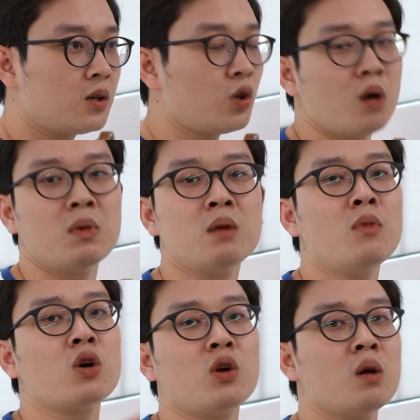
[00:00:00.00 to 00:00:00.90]
Đổi mới
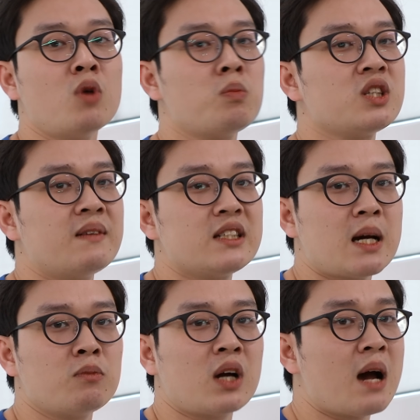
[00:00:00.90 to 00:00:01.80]
một, đổi một một trăm phần
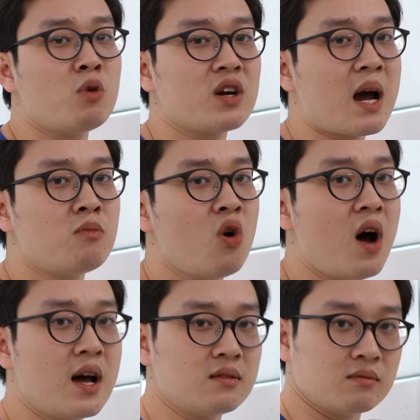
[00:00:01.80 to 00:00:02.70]
trăm cả một năm
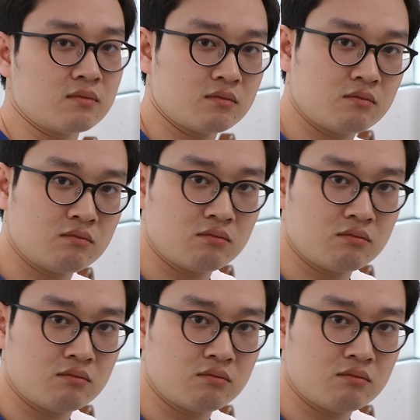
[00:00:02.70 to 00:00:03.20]
luôn. Ui,